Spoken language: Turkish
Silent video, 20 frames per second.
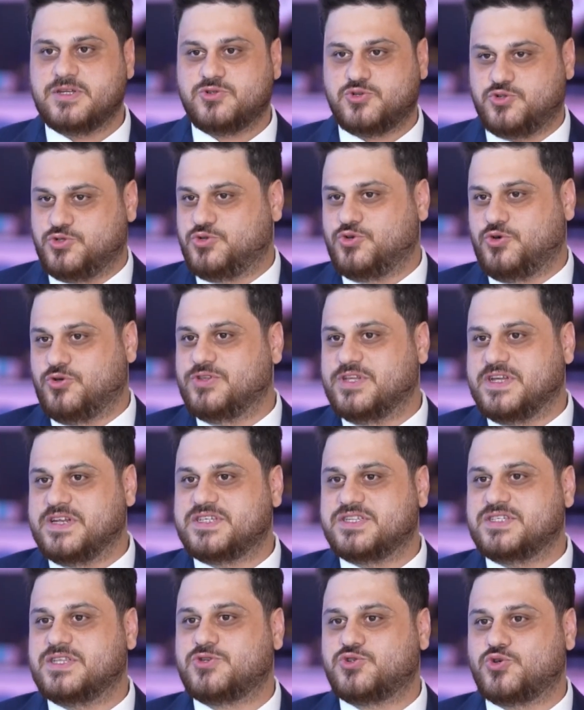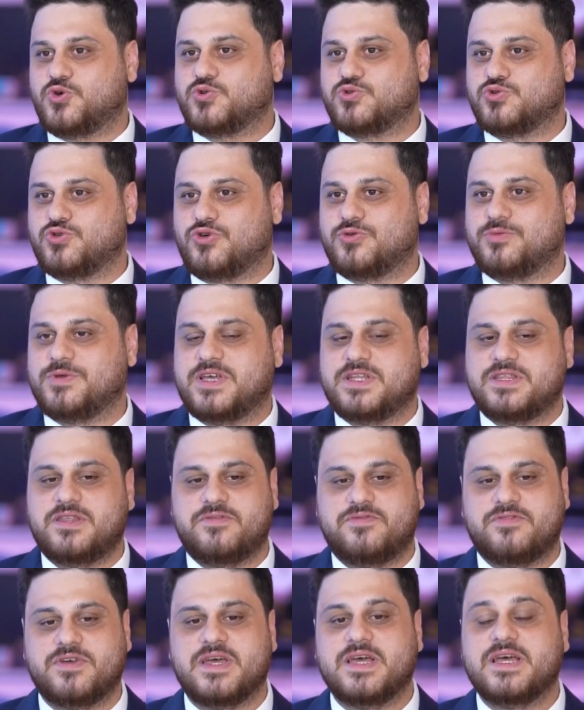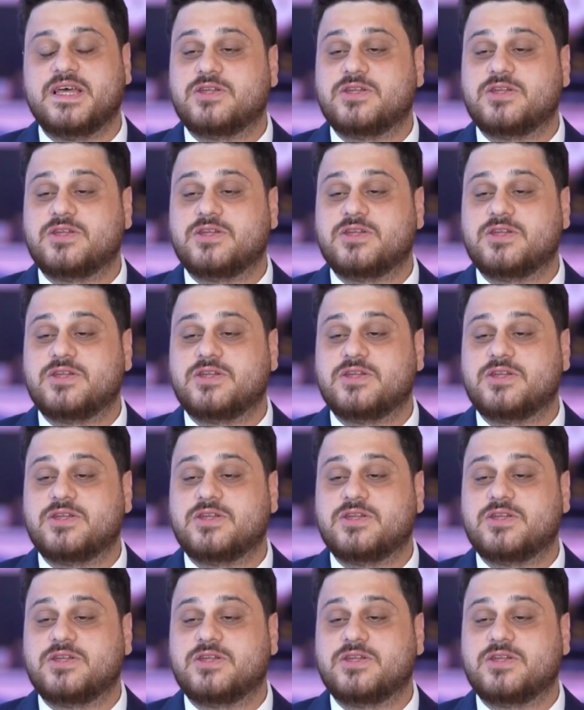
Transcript: Çünkü onlar için de çok zor bir hedef.